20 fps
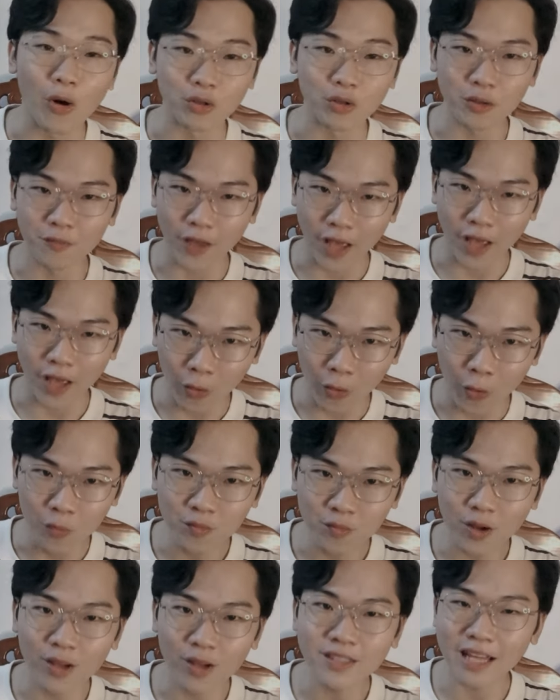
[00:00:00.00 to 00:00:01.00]
trong việc ăn
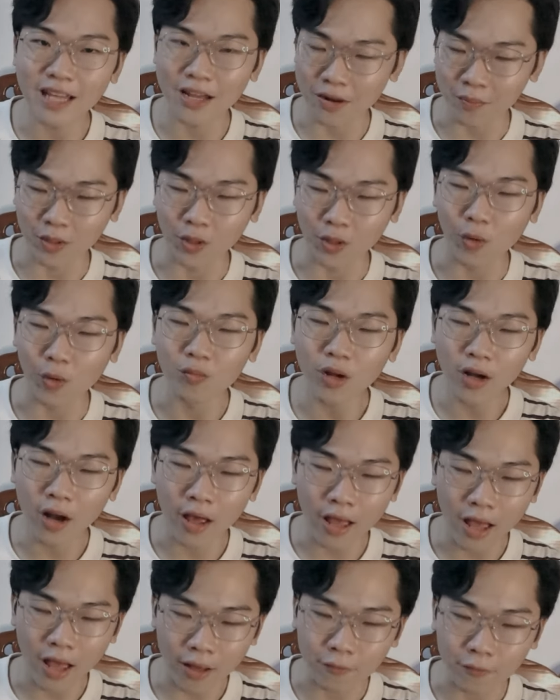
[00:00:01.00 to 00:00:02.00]
uống, có sao thì mình cũng có
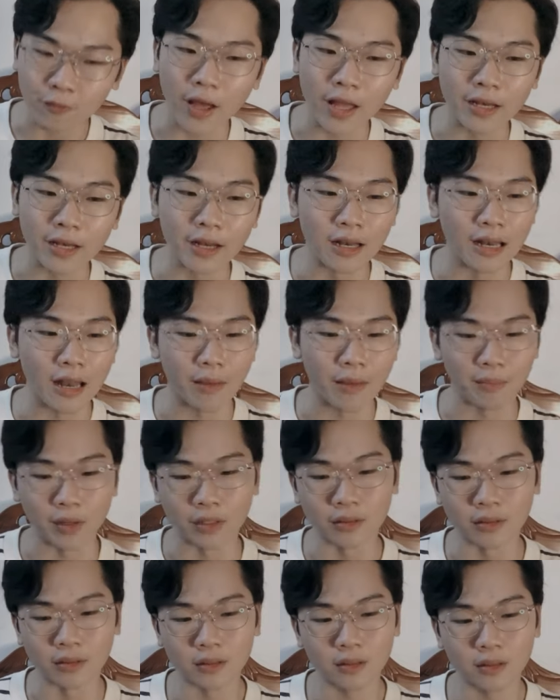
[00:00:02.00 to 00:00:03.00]
thể ăn vậy. Nên là
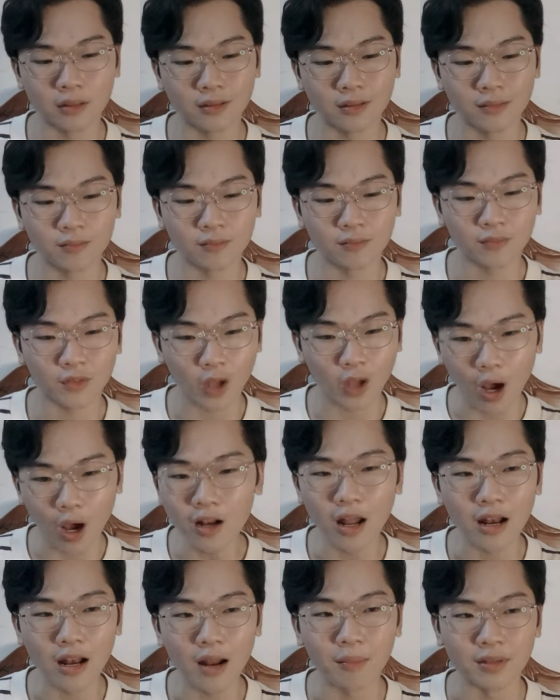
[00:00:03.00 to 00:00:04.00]
mình có
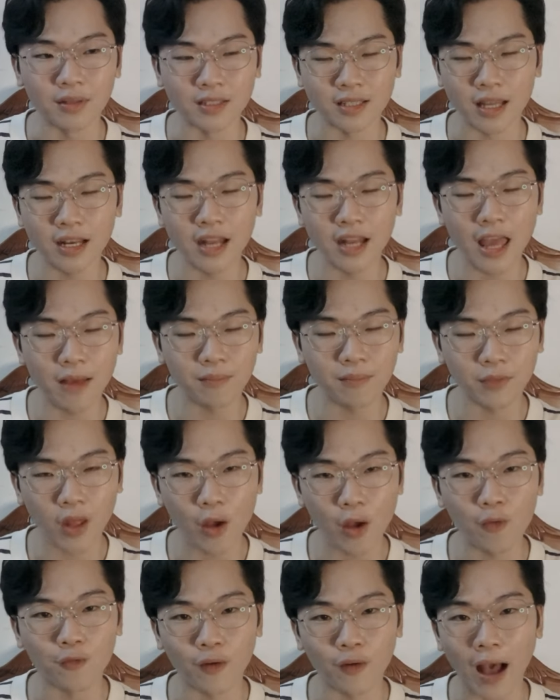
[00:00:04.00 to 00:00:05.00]
thể là mình sẽ đem
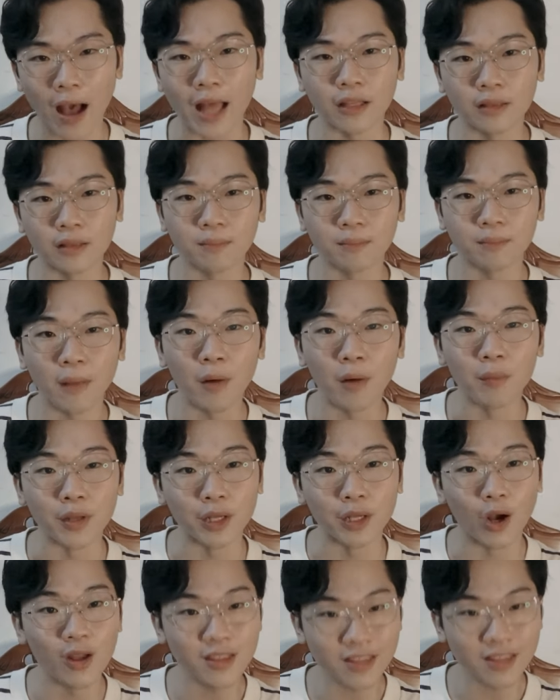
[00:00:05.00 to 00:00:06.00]
theo vài bao mì
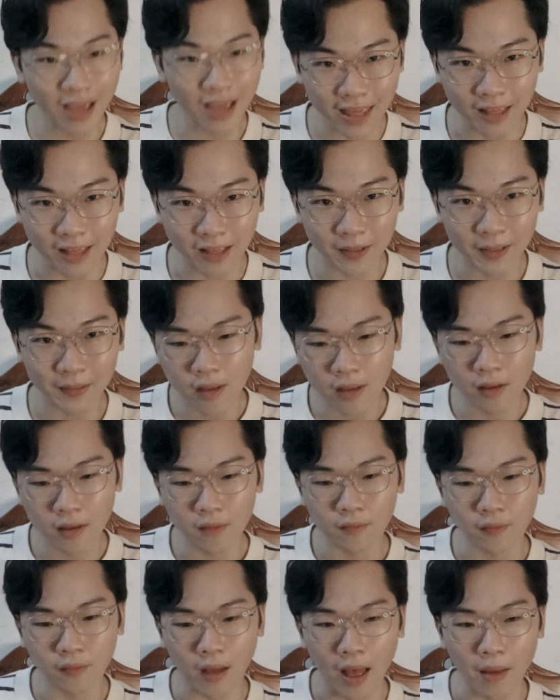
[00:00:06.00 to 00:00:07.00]
gói chay,
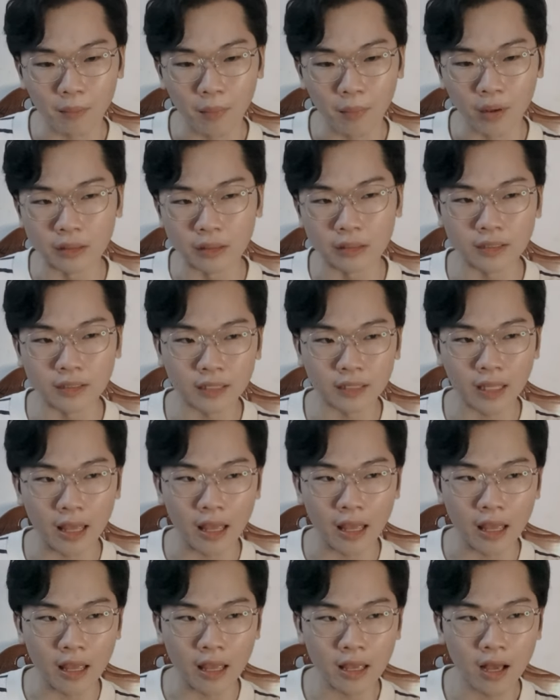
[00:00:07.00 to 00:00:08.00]
và mình
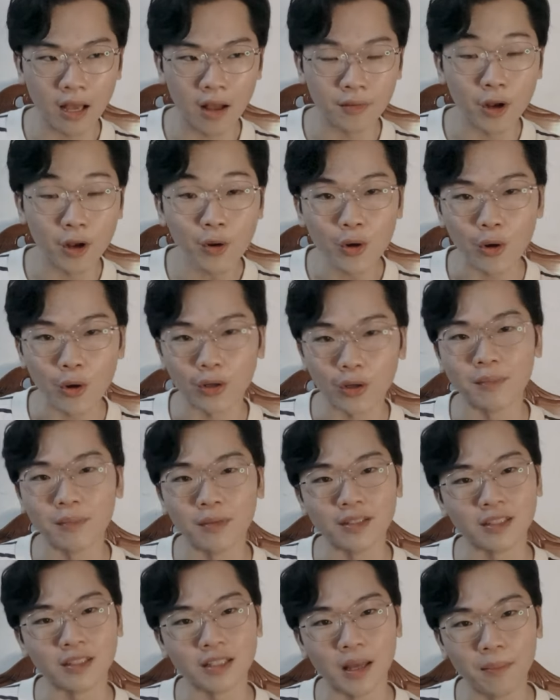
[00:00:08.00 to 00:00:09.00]
sẽ, nếu được thì
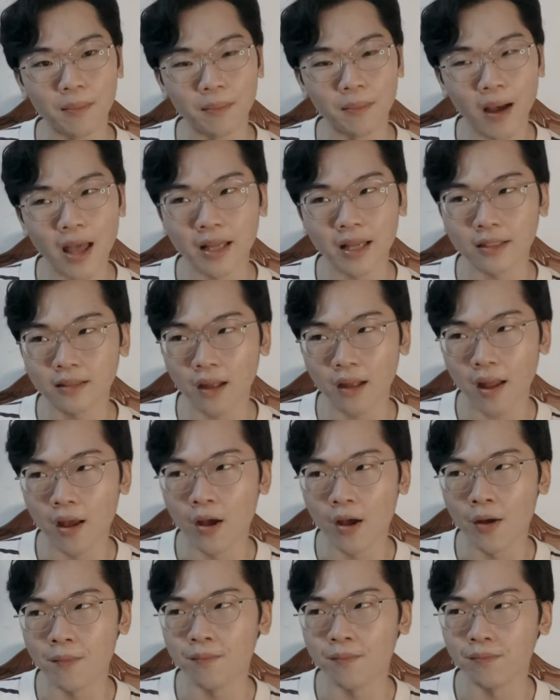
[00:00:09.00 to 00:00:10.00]
mình sẽ mang
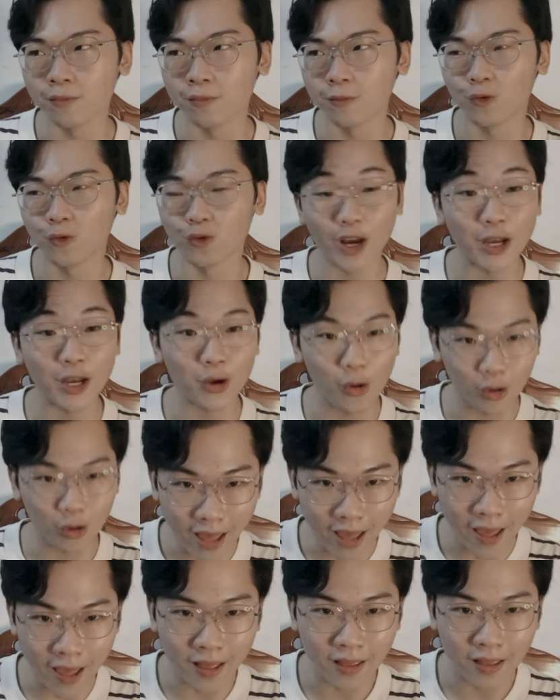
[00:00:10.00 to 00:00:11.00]
thêm
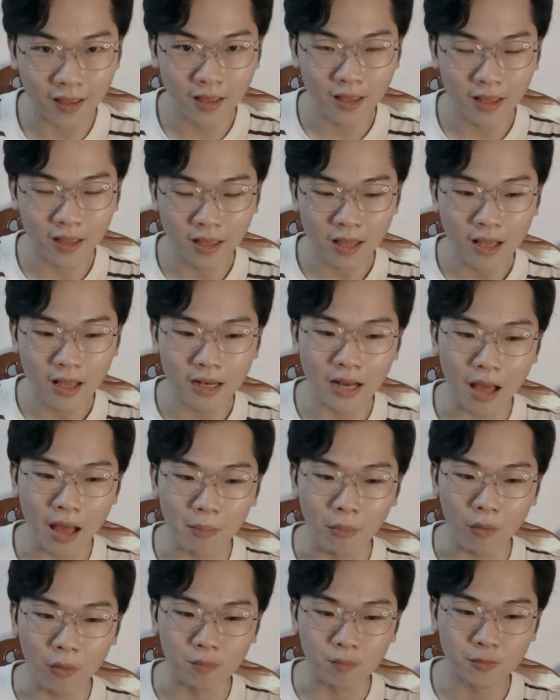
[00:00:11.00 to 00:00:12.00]
granola, là
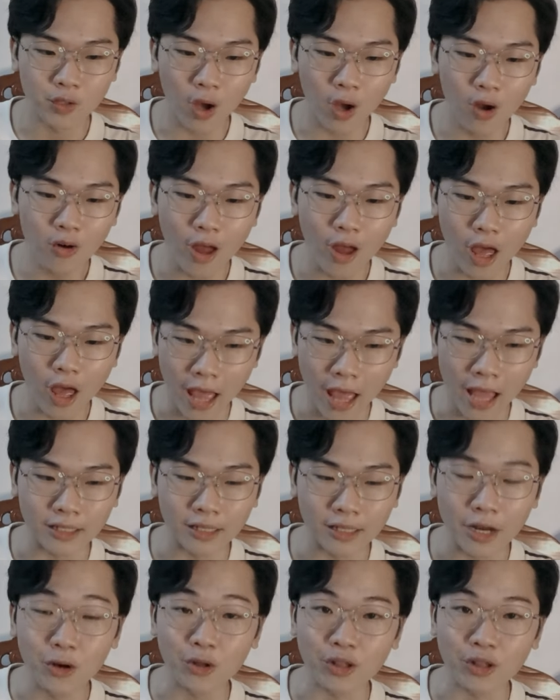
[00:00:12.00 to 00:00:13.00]
một số loại hạt
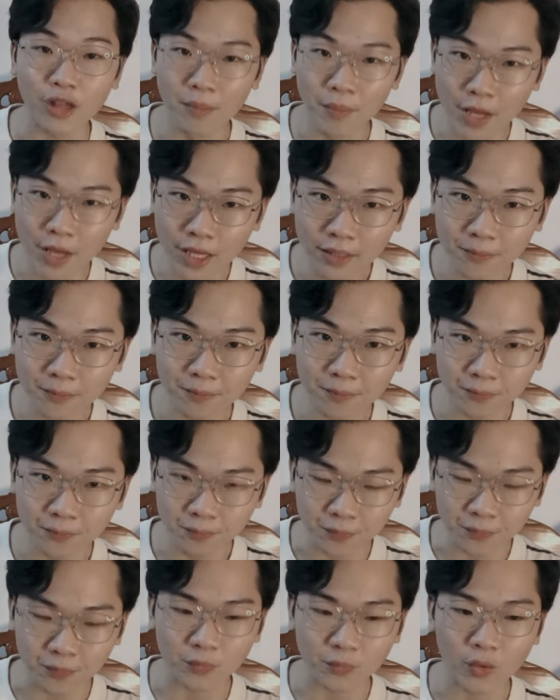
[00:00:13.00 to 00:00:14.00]
đã được chế biến
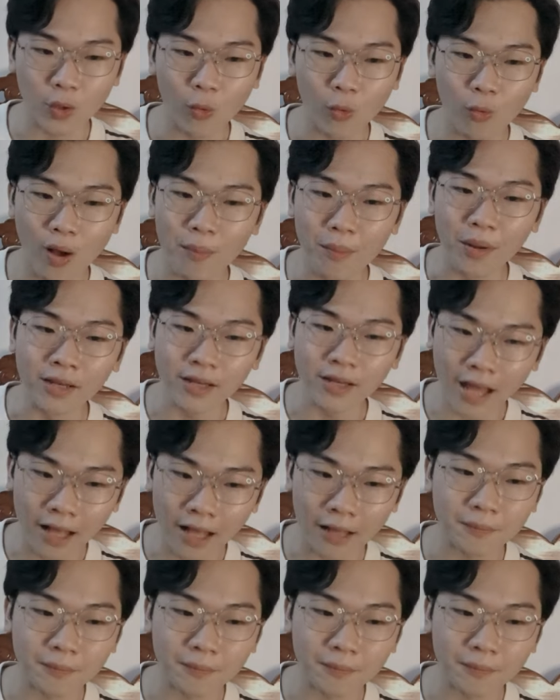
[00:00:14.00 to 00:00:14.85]
qua bển ăn.